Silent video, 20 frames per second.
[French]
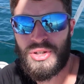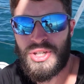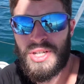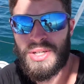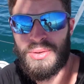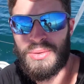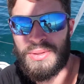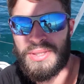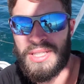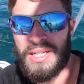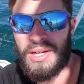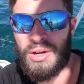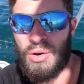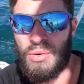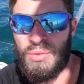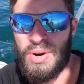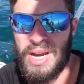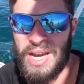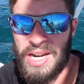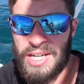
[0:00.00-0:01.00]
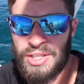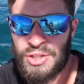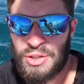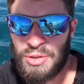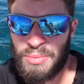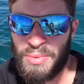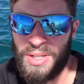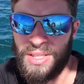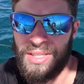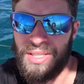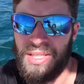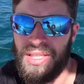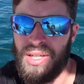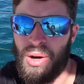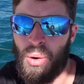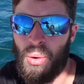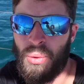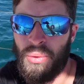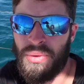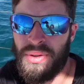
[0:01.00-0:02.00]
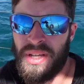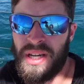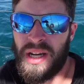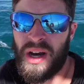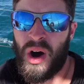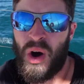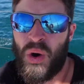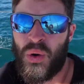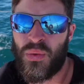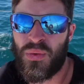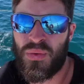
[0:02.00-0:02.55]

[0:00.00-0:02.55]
chaîne consacrée au voyage, ce mois-ci on est en